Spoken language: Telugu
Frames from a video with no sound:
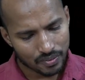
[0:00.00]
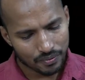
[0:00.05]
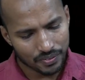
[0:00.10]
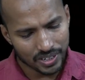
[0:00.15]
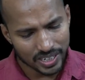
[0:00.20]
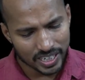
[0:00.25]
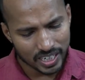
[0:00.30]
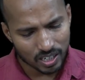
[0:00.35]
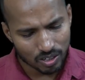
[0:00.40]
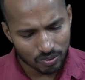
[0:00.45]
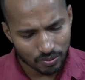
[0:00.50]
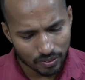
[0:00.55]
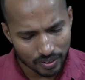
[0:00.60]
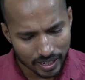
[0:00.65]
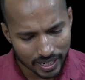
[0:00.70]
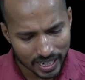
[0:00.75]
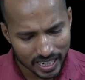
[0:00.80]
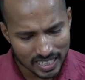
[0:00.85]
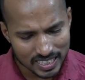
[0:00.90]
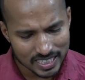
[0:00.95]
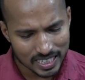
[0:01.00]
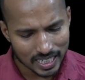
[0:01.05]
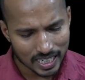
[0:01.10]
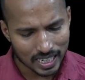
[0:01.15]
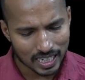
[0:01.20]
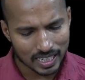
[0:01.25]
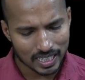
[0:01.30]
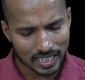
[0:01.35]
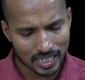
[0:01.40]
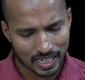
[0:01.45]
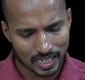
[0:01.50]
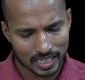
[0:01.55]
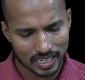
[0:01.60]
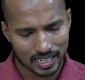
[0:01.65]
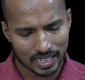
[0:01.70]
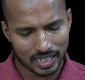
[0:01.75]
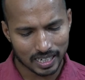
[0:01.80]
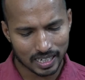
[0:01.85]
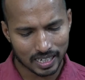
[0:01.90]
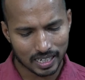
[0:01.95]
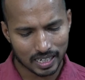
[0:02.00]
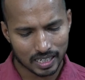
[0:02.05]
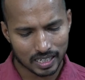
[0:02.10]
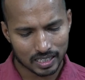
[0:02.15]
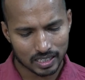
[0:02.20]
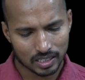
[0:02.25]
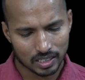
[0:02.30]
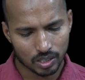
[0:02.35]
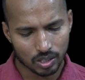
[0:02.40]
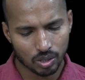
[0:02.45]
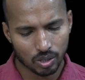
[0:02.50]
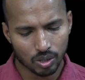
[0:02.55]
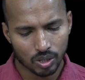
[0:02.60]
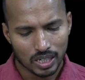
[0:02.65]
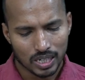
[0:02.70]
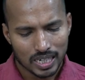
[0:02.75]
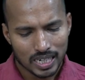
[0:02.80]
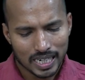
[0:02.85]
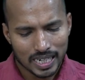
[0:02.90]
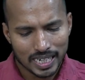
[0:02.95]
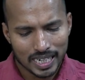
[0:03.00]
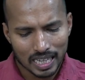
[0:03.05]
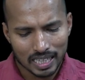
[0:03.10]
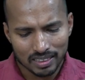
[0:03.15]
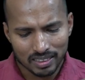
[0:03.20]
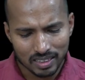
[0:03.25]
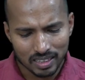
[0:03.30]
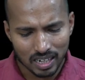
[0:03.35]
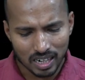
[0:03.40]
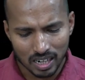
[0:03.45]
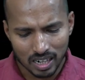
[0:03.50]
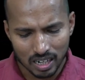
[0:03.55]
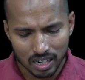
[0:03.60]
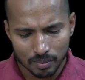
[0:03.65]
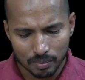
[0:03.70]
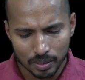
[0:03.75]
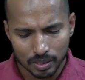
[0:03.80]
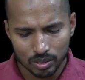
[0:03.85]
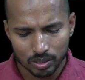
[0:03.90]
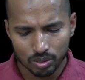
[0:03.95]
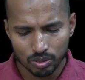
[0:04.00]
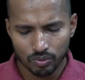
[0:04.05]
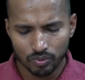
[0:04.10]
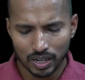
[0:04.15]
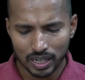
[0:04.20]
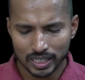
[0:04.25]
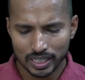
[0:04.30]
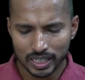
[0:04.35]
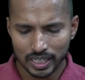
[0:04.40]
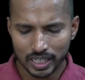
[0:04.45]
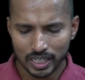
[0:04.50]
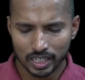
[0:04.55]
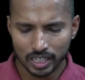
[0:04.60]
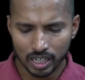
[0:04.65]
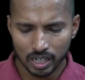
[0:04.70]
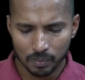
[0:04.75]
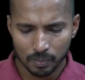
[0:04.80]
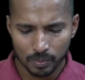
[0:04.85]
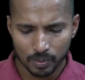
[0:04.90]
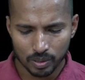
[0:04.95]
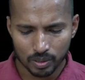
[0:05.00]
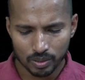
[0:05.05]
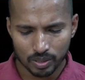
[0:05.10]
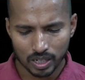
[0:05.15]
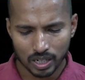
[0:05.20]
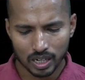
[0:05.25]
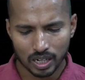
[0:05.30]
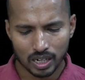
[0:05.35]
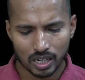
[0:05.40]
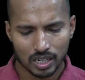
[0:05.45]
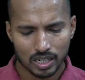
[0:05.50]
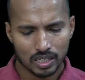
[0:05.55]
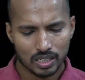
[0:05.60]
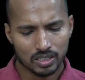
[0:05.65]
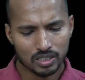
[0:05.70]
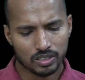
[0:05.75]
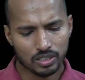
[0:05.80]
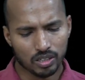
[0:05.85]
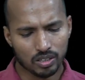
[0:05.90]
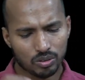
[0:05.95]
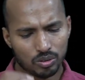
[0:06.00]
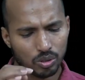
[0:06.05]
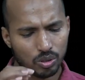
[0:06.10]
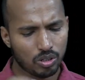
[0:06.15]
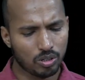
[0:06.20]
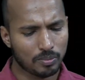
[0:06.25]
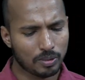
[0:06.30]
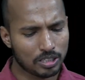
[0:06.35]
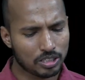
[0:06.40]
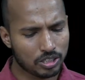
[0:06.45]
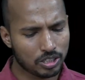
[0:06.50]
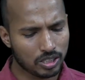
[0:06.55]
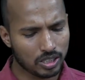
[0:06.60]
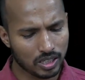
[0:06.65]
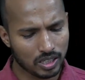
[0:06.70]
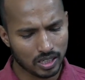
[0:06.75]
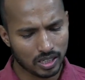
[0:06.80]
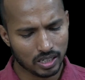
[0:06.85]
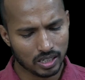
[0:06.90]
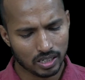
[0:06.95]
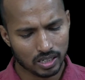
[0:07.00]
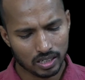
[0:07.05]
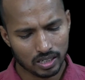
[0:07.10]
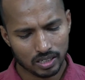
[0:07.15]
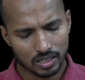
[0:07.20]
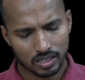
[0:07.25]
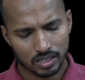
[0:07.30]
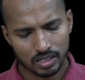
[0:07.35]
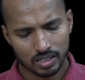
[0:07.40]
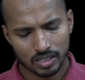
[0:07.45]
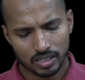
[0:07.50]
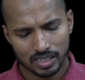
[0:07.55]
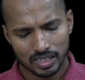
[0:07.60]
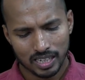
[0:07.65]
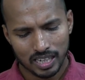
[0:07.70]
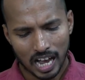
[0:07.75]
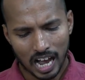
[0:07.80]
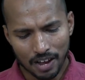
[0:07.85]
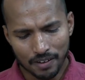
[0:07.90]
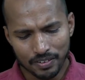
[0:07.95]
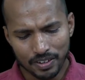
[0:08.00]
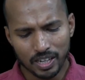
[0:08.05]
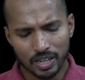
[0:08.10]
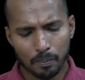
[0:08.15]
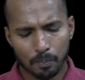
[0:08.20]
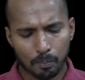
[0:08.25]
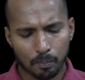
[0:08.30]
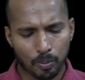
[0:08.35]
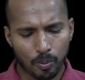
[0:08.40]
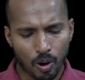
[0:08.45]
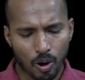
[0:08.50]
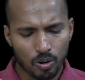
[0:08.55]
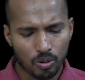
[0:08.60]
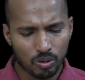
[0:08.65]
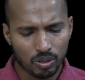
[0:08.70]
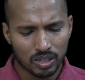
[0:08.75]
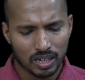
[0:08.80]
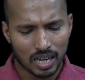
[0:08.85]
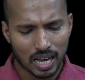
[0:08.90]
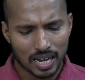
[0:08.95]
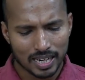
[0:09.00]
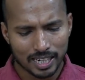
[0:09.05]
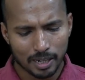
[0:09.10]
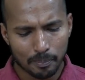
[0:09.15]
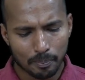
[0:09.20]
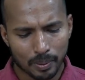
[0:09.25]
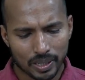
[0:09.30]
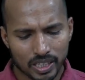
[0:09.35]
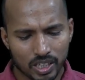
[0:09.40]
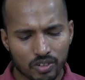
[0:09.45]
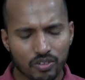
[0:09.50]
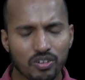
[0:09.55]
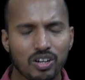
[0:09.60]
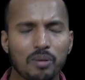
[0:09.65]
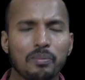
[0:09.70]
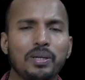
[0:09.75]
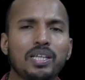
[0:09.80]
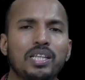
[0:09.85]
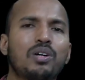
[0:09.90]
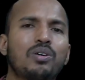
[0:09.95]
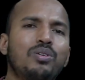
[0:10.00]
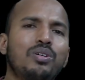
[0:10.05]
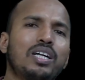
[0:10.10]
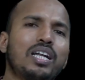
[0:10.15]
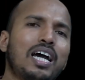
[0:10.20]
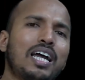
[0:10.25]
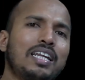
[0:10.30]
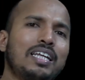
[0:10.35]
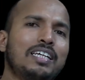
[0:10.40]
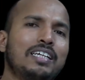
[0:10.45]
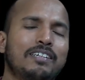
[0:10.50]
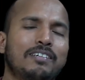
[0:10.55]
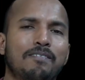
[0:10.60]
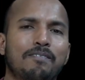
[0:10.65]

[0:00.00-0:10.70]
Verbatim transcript: వీటి నువ్వు ఏం చేయాలి అని అంటే ఇదిగో నీ అంతరంగమందు వాటిని నిలుపుకొనుట ఎంతో మంచిది అవి పోకుండా నీ పెదవుల మీద ఉండాలి